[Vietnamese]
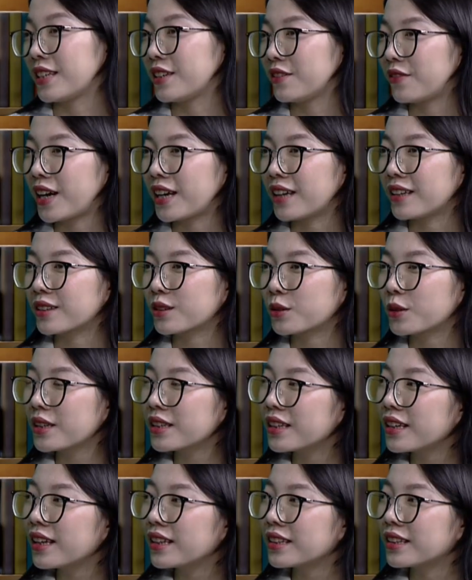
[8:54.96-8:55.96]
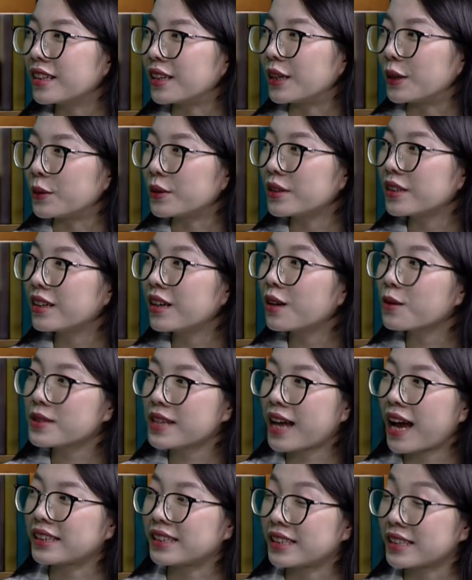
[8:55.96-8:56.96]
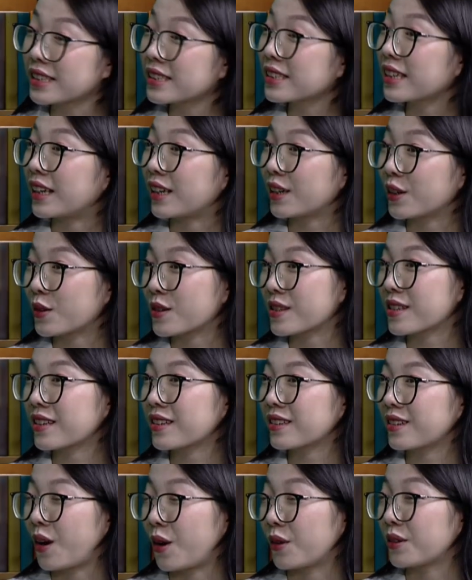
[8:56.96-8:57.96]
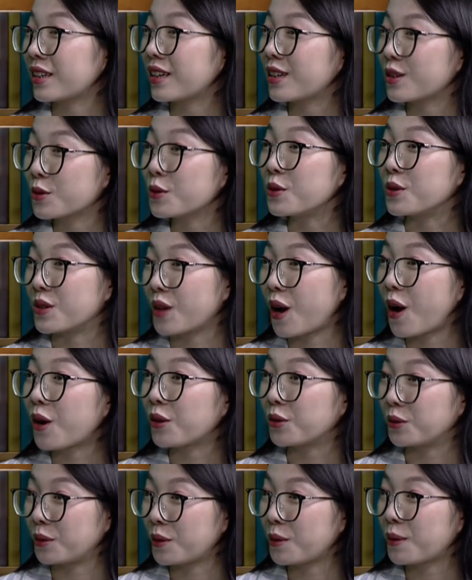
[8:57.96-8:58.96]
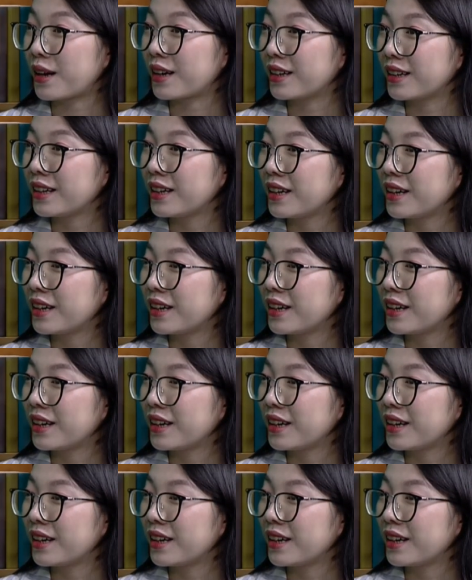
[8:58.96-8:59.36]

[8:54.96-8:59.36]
vậy tuy nhiên thì nếu như lâu dài thì chắc chắn là nó sẽ có những cái rủi ro đúng không ạ đúng rồi